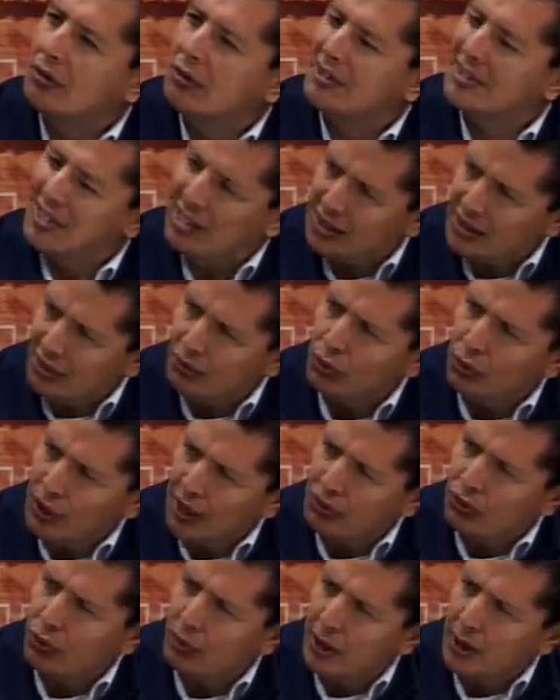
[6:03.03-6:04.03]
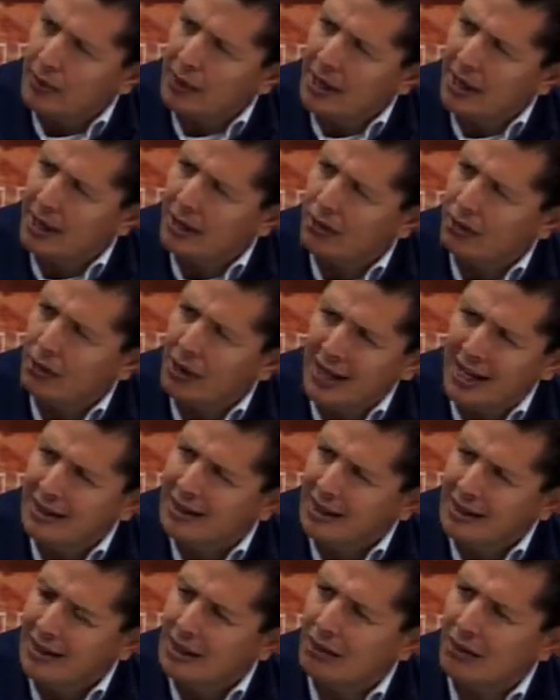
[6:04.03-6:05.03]
¿Sientes tú que hay soberbia, que no han
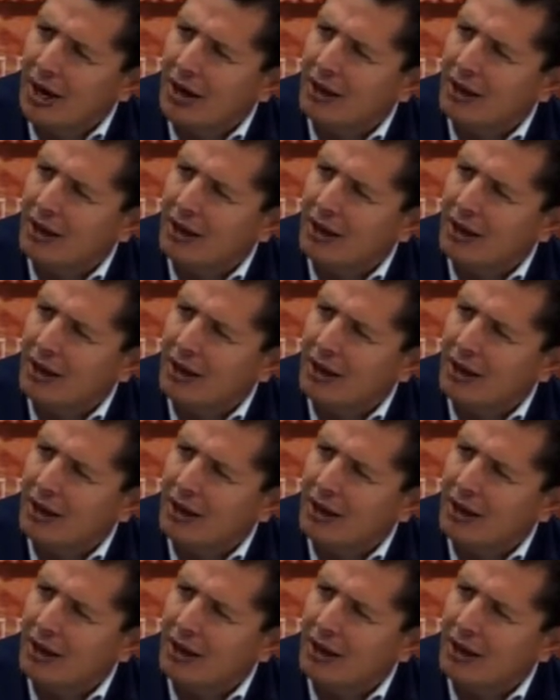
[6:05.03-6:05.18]
entendido